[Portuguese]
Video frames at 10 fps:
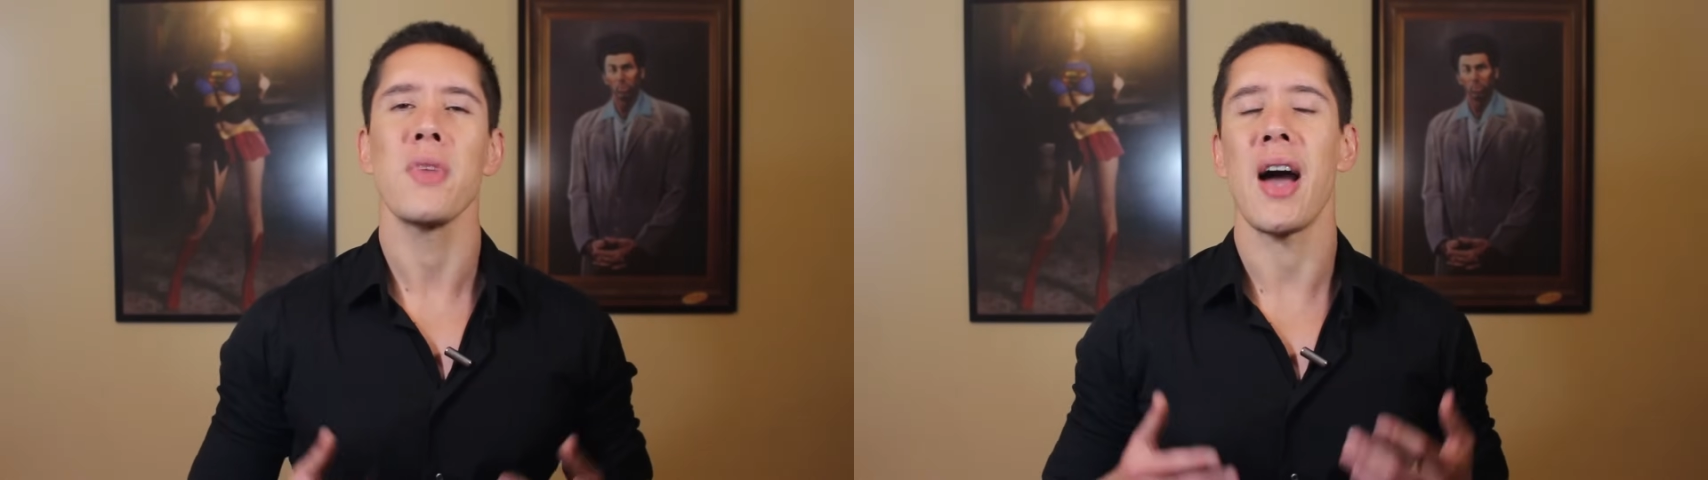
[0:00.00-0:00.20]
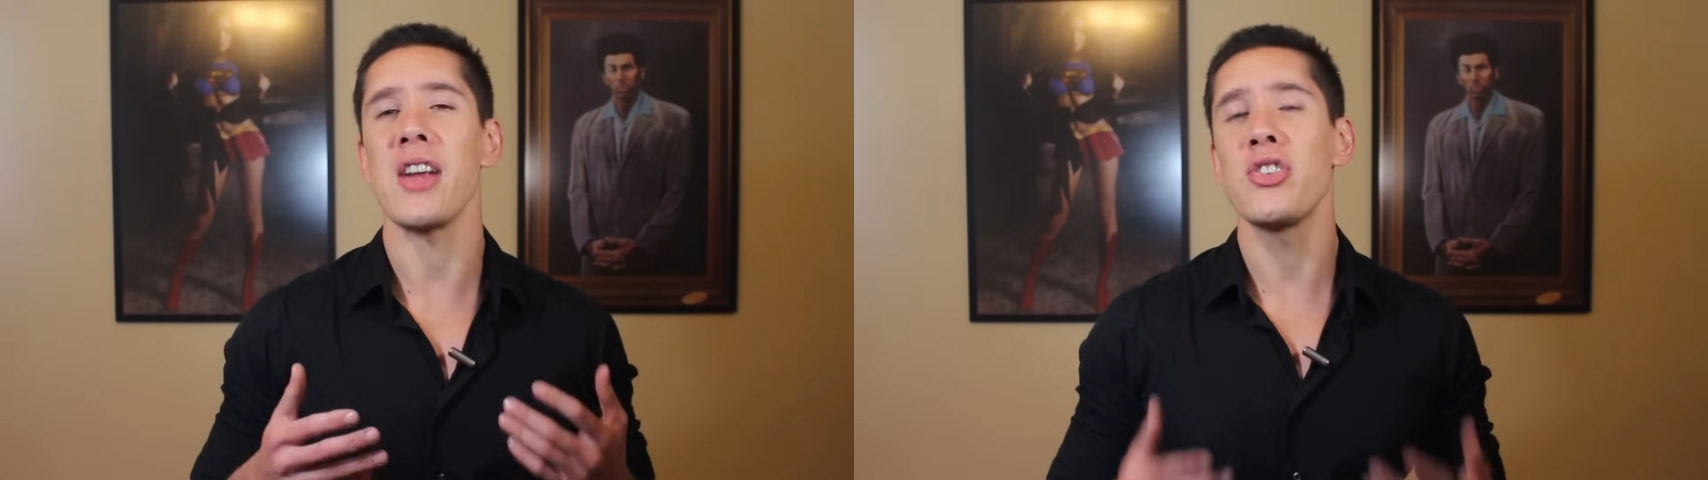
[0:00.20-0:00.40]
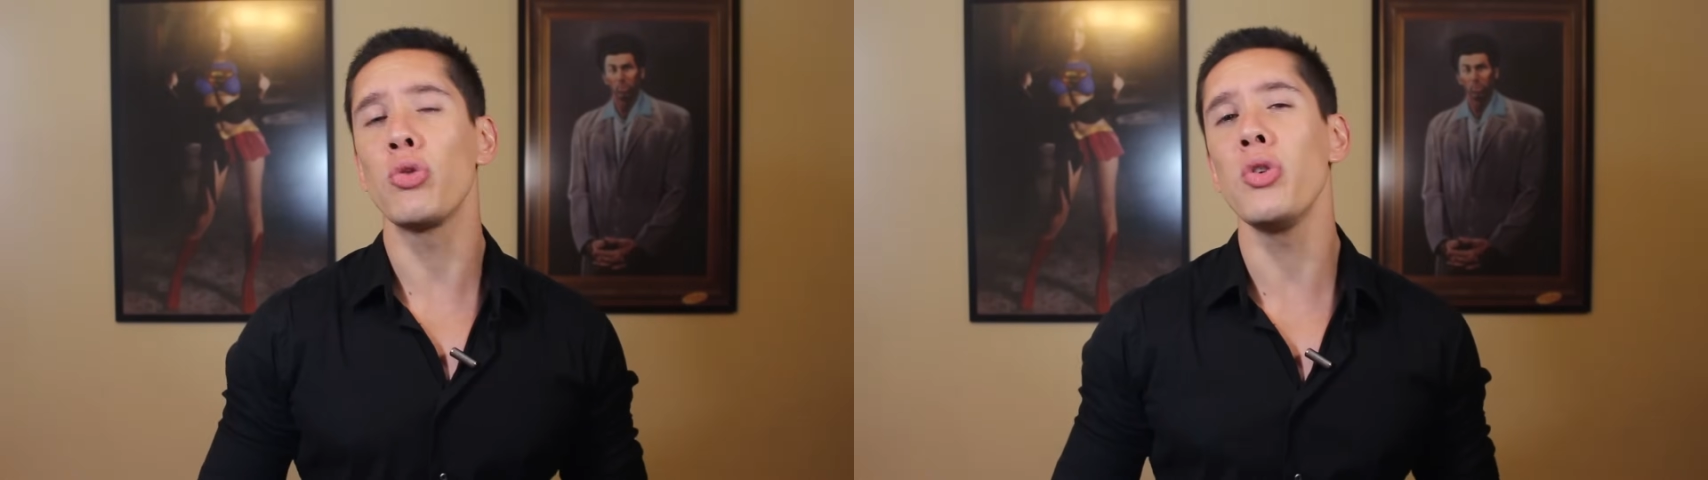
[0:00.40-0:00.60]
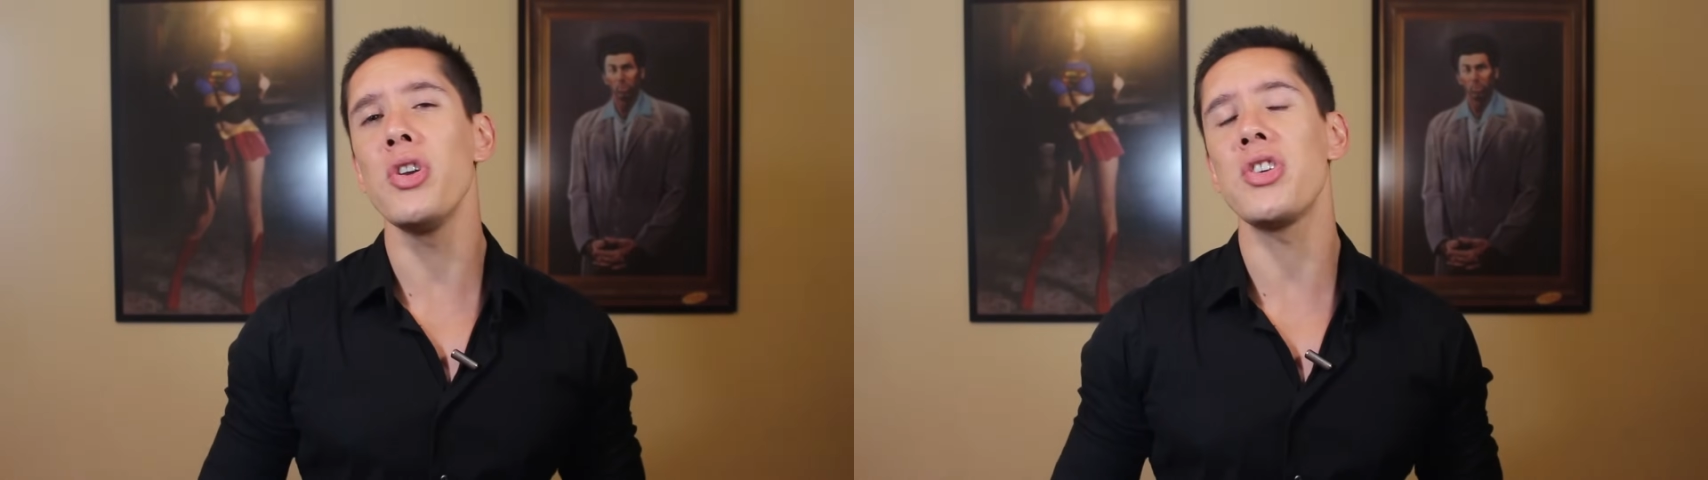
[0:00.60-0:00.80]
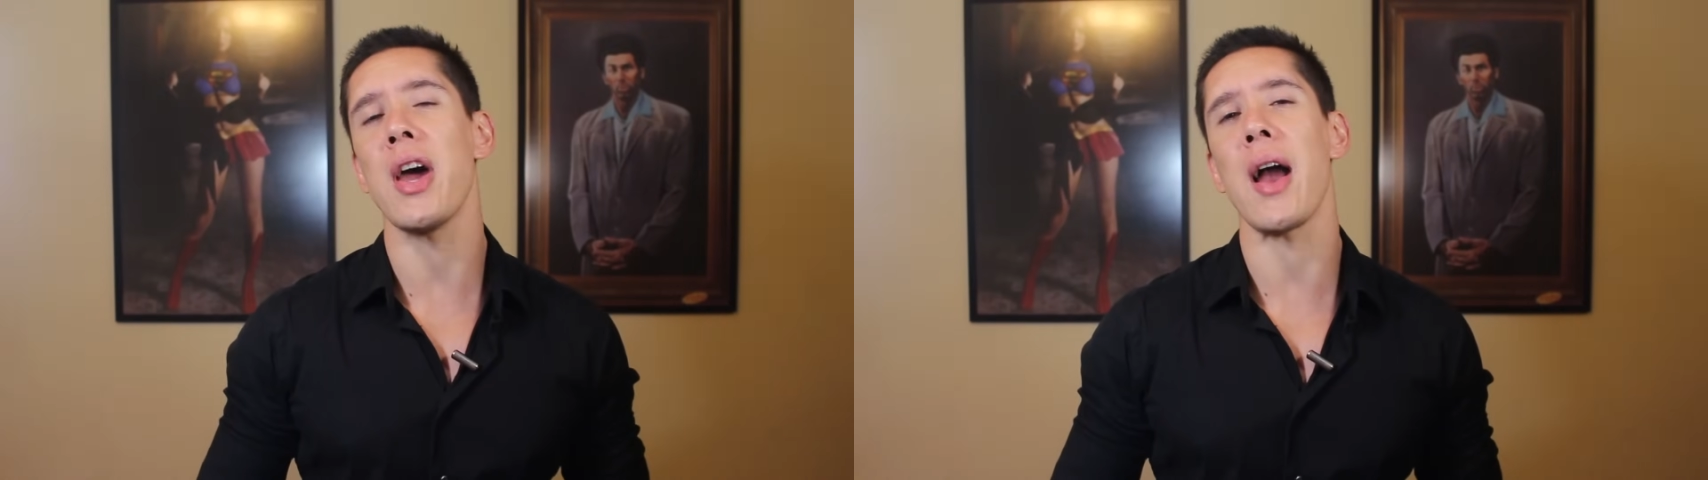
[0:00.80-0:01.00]
A
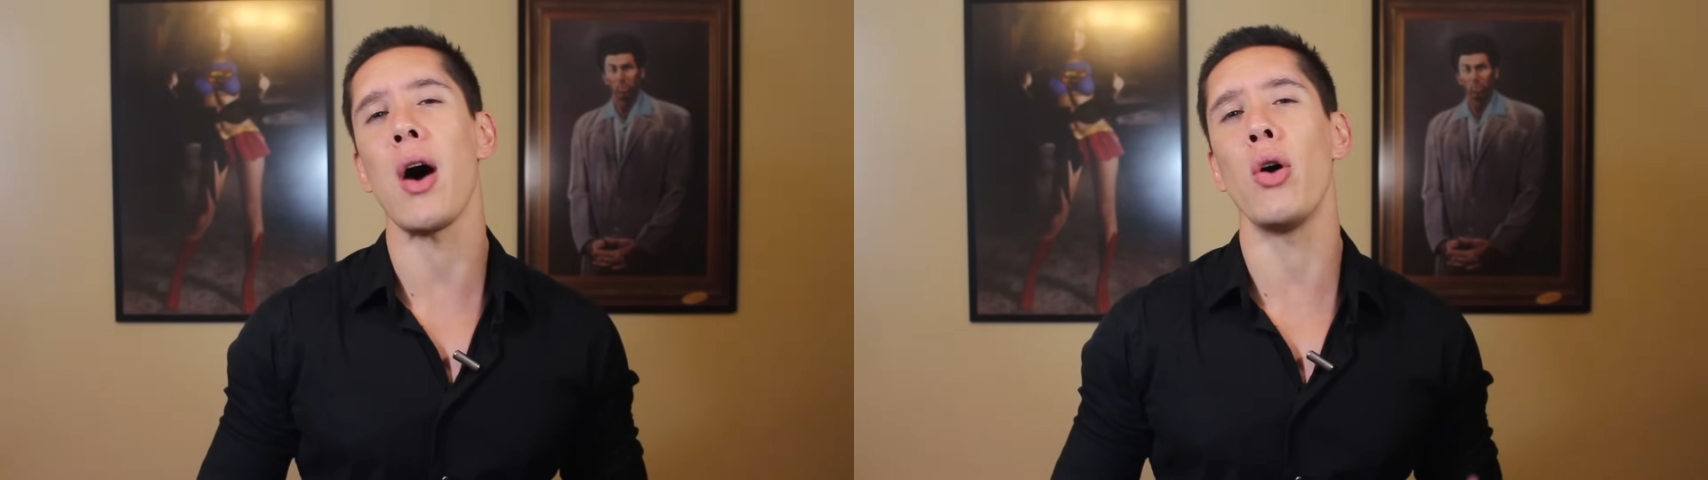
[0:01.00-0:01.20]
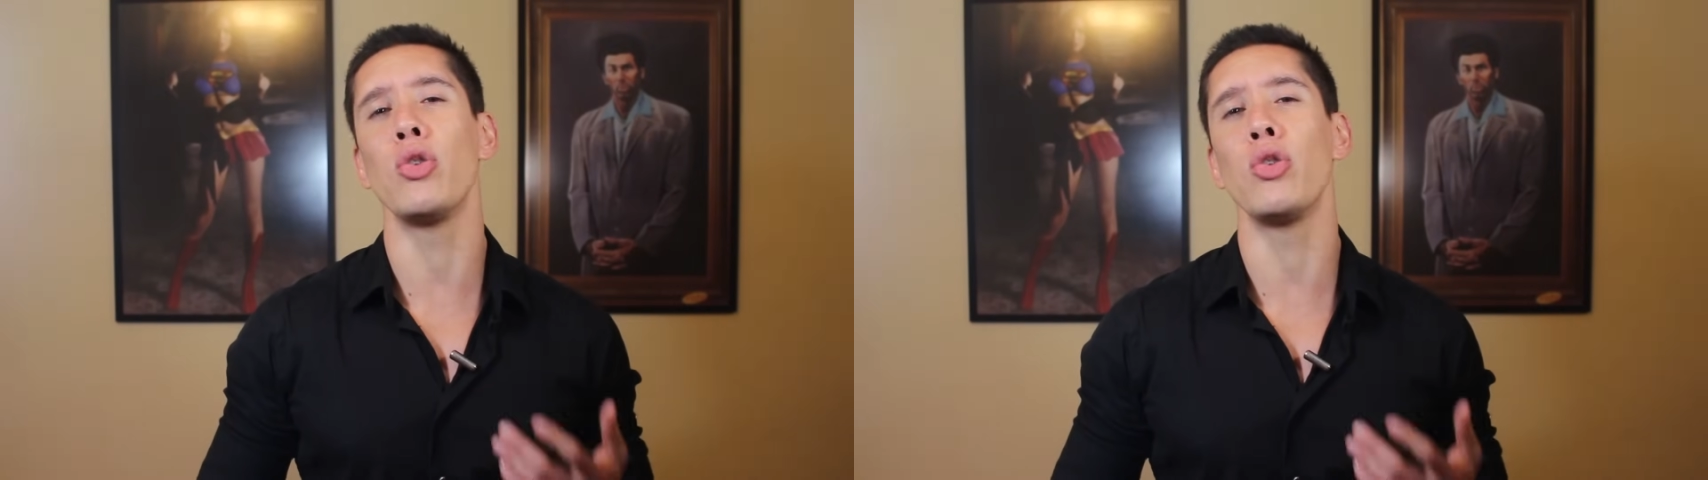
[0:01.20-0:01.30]
atitude geral